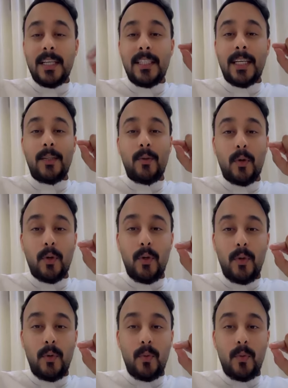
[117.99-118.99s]

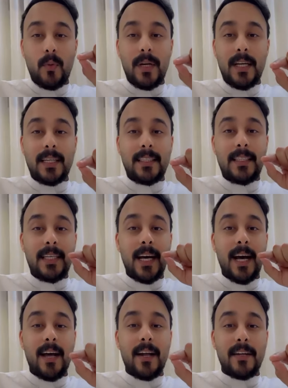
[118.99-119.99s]
يدخل
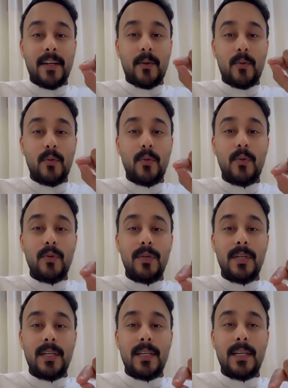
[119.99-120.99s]
والاختيار يكون